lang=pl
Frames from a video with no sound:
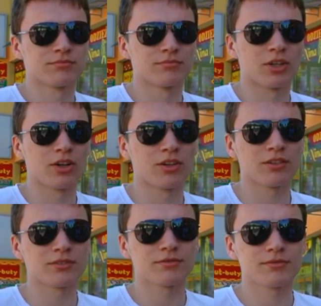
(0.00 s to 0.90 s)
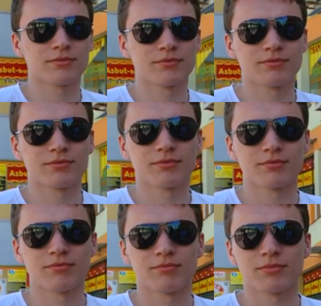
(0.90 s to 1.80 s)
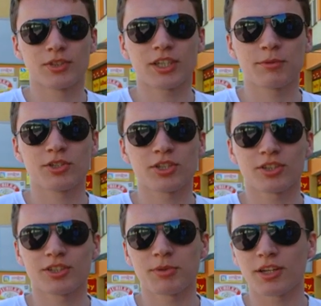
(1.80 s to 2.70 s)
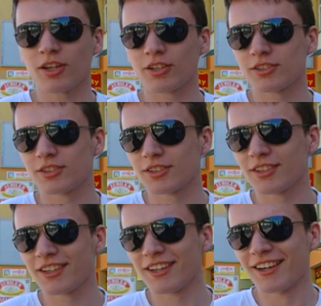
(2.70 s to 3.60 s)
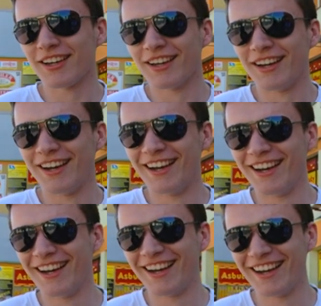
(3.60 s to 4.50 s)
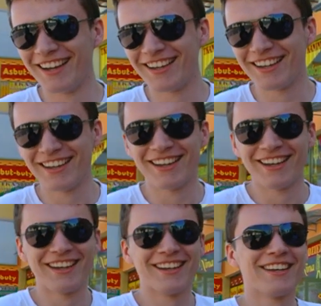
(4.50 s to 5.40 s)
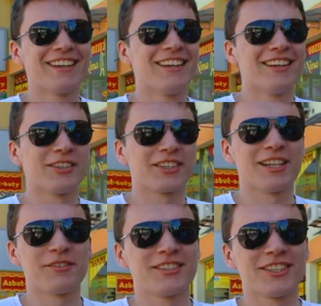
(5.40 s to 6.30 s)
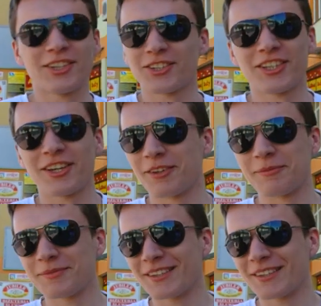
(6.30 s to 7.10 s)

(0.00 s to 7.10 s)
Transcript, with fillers: No, to tak brzydko to jest pier... A tak ładnie do telewizji? Do telewizji? No to nie wiem.